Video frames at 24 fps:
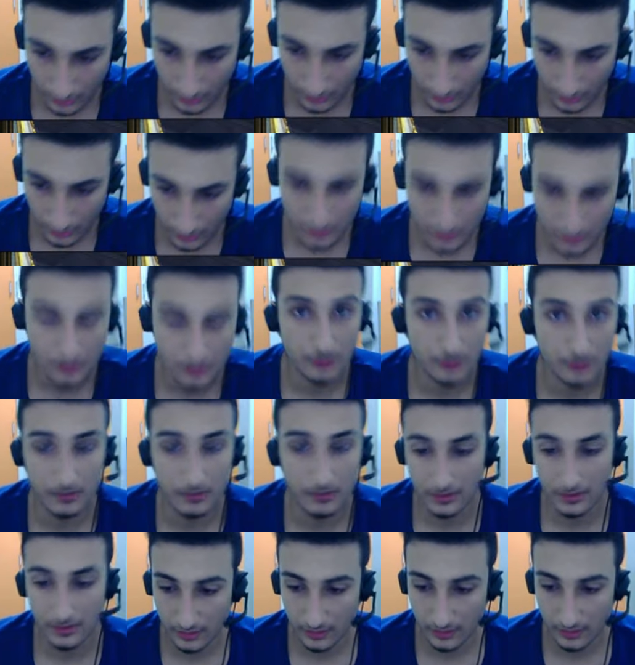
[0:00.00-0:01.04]
Ondan sonra
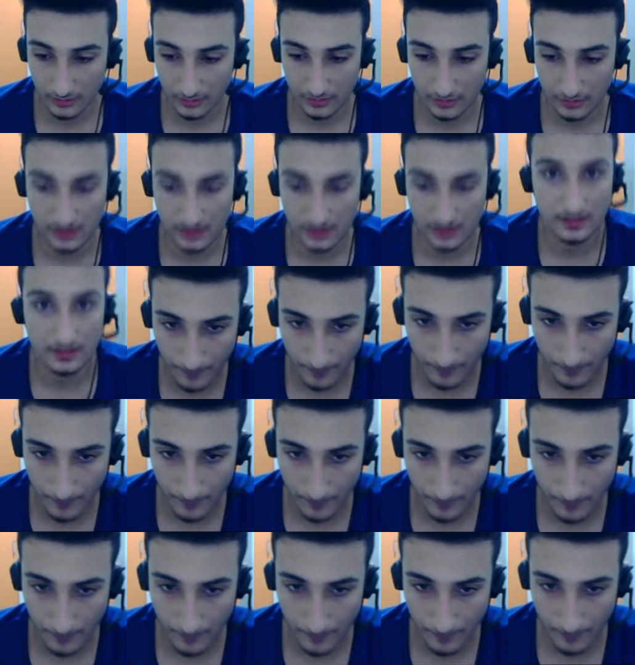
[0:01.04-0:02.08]
bir e, kadere
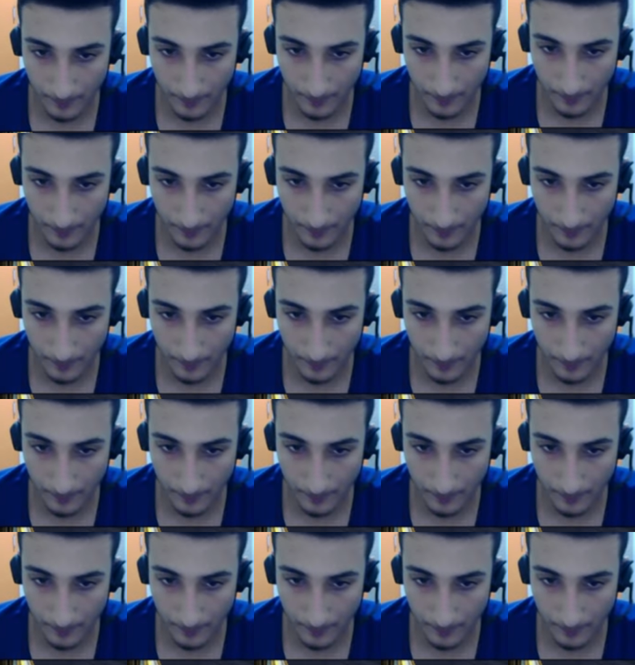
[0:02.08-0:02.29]
gireceğim.